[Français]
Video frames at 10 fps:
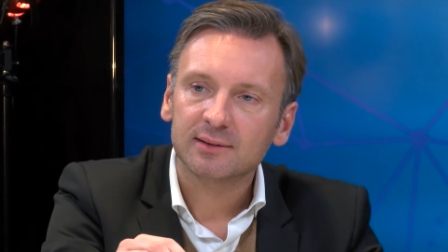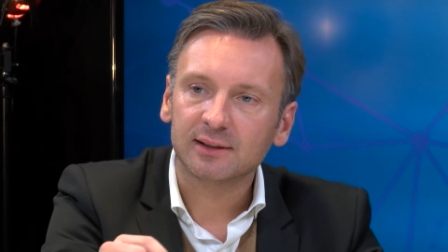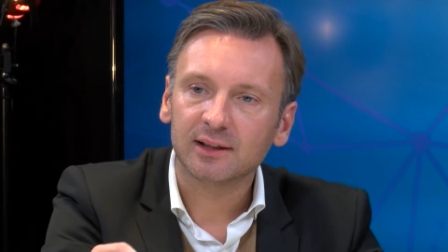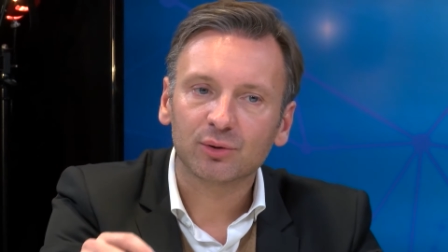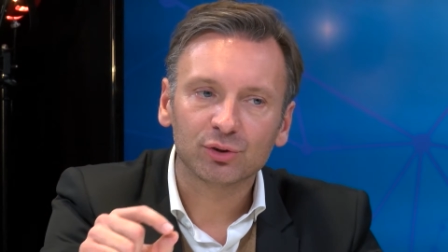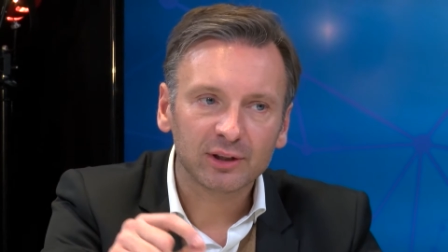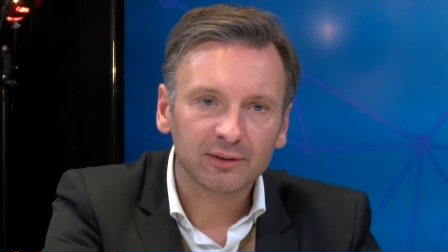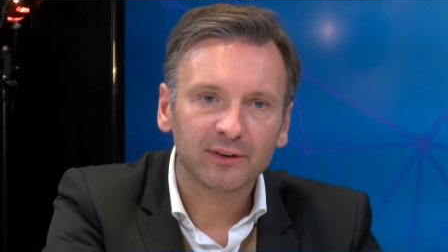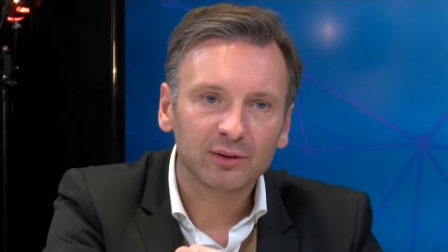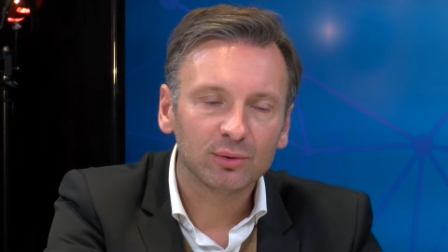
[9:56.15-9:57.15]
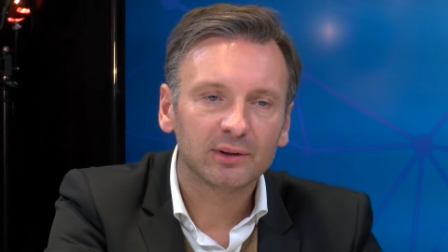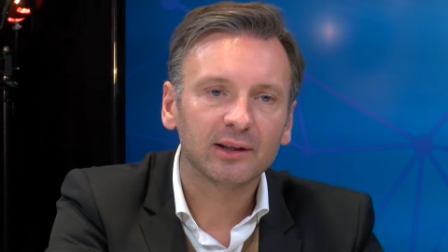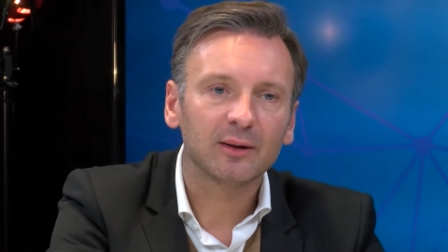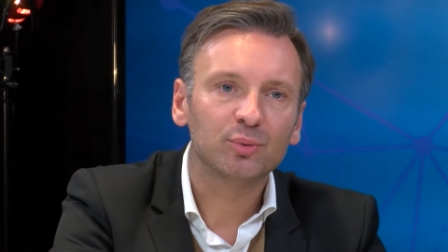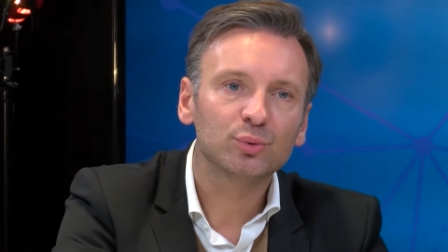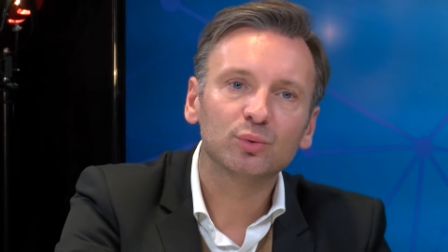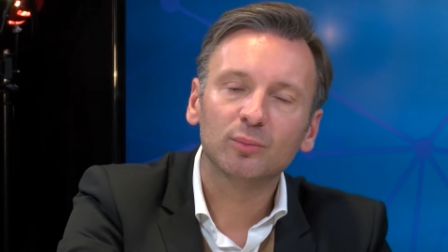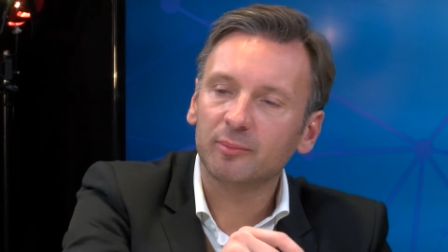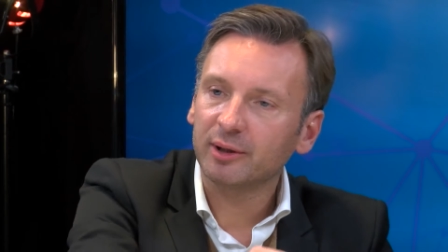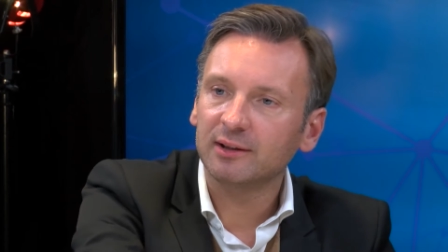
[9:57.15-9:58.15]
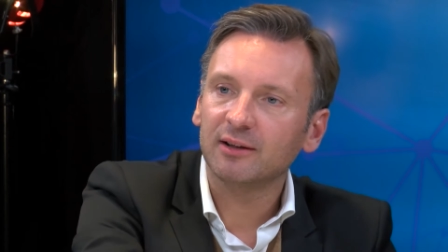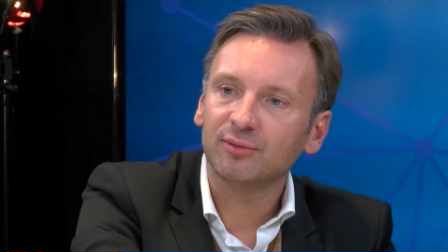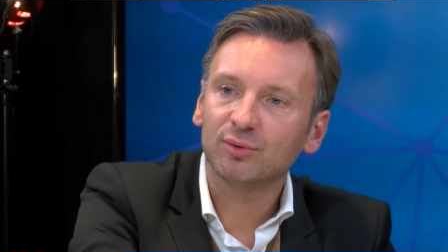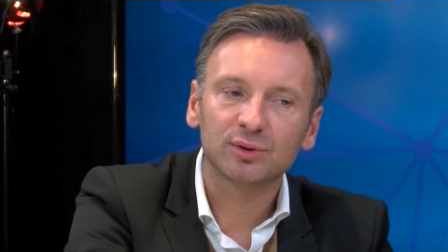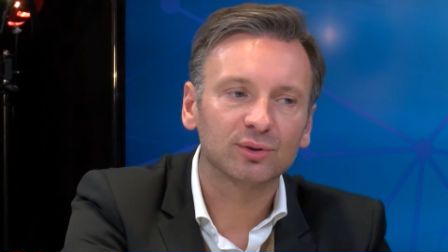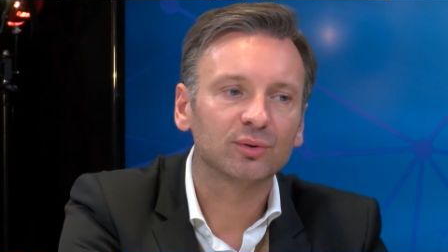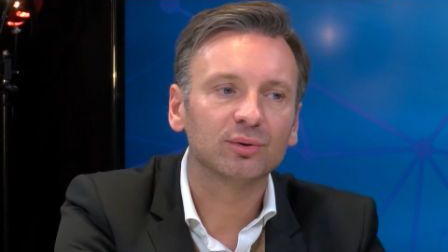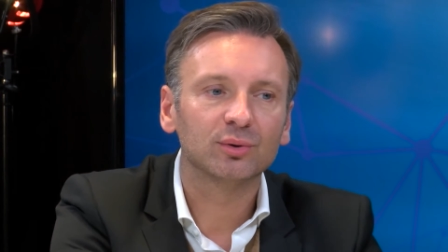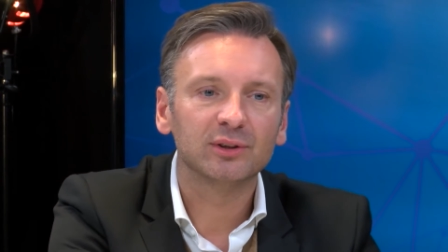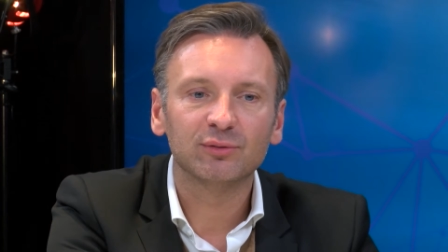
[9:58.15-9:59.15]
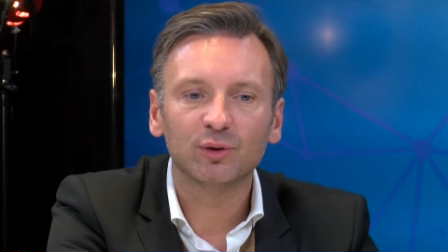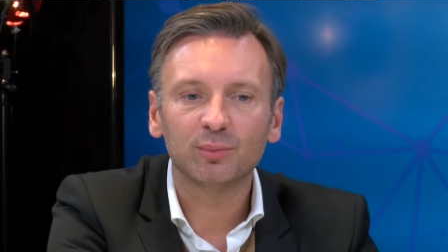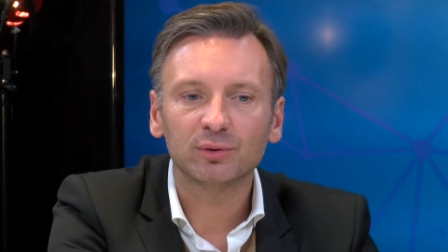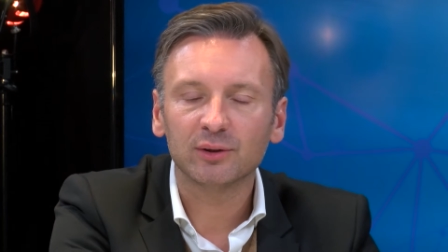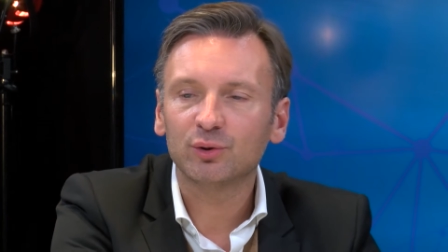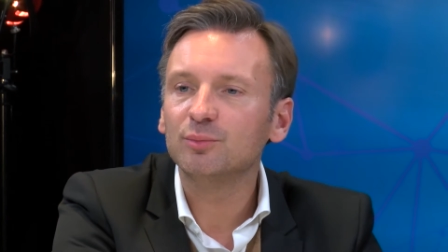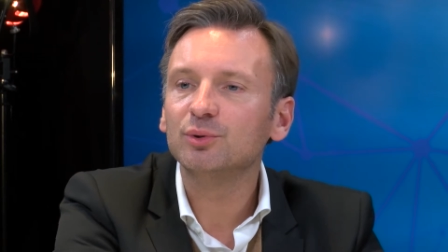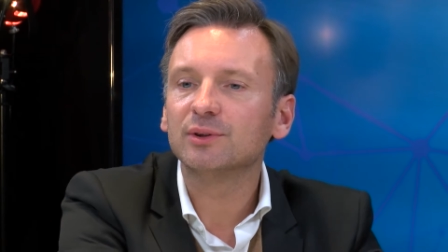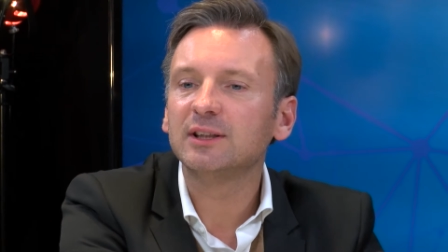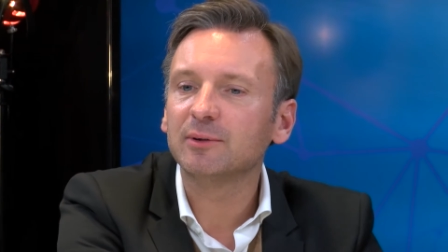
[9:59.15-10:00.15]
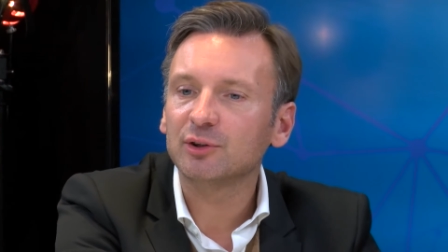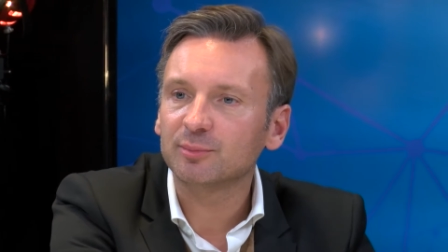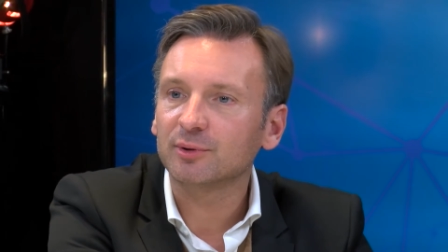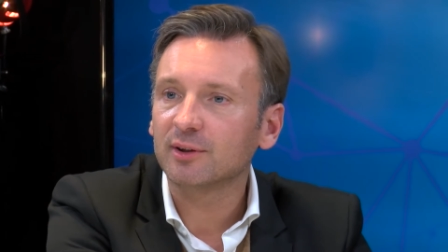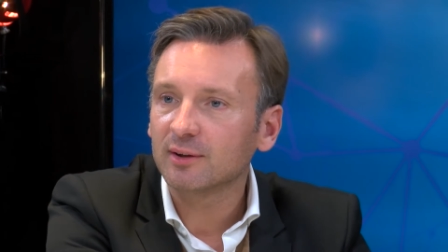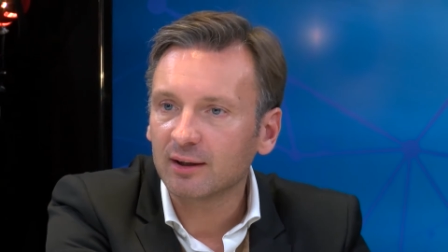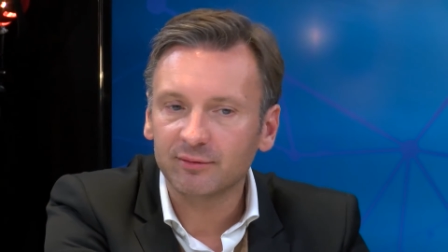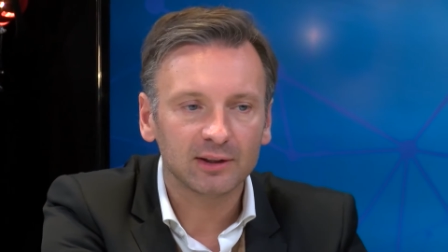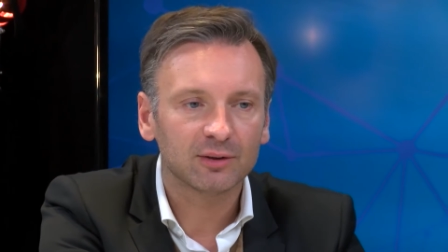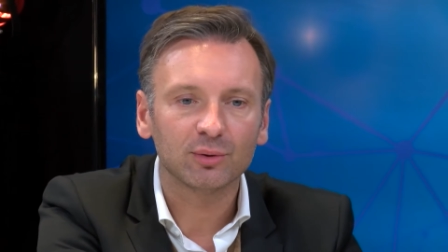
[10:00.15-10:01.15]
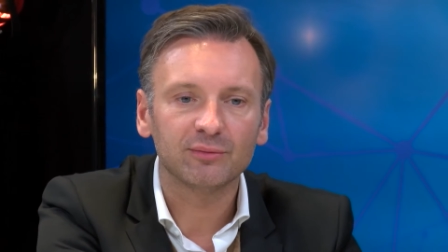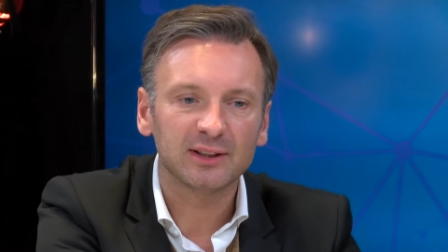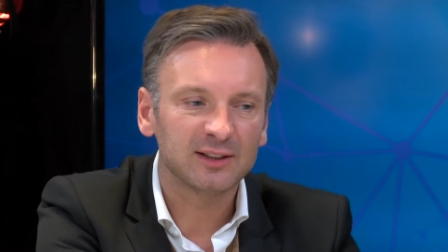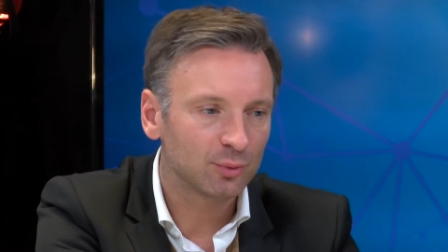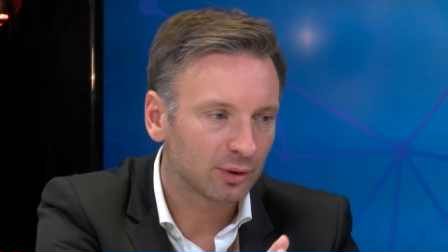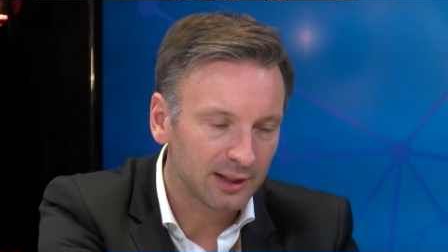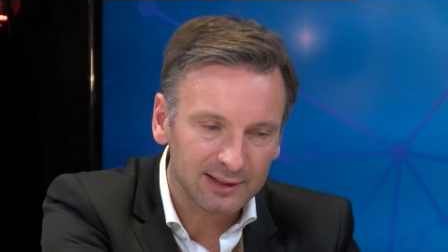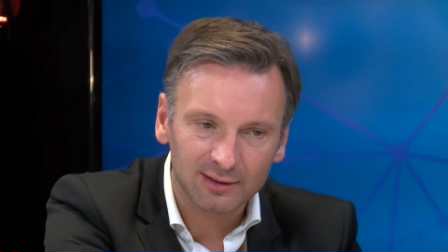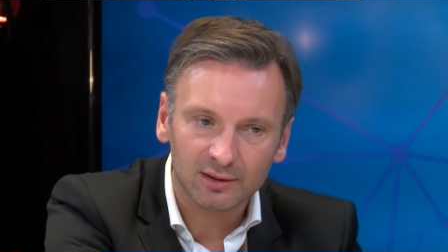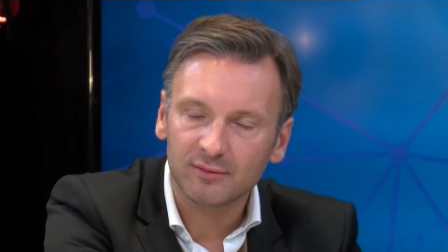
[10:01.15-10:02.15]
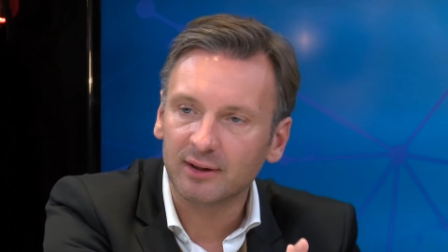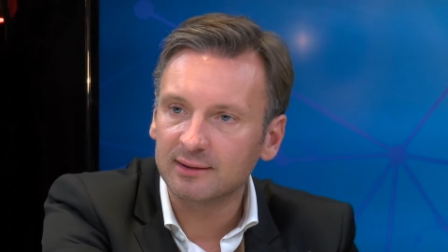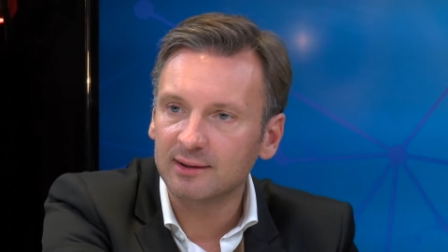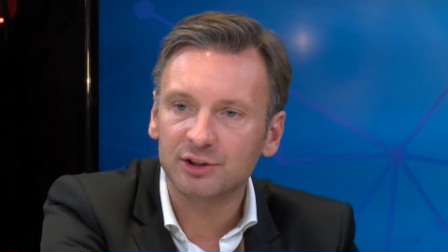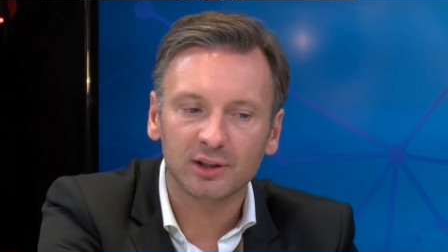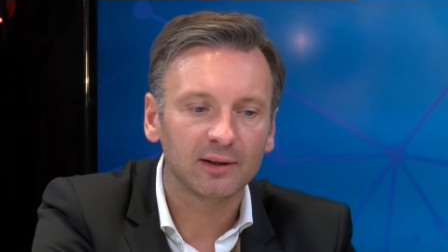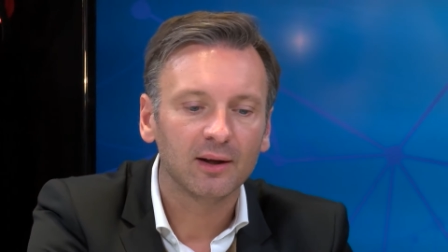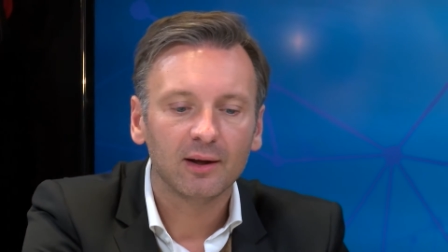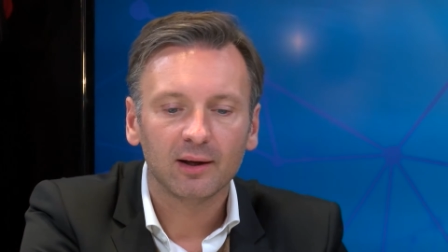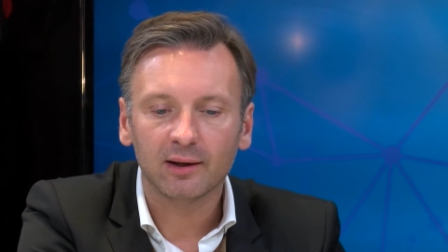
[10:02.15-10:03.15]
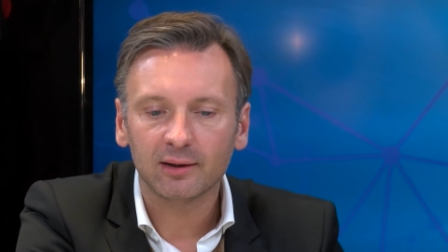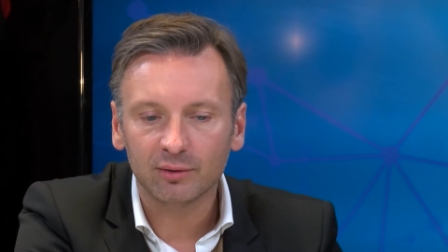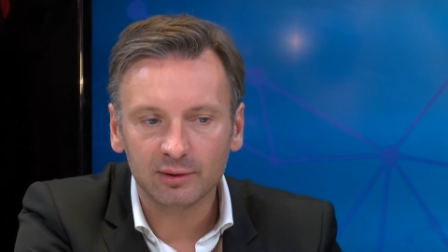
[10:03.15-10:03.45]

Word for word: C'est-à-dire que chaque faculté a plus ou moins pris de l'avance dans le développement d'un community management, avec euh, effectivement quelqu'un qui va être dédié à euh,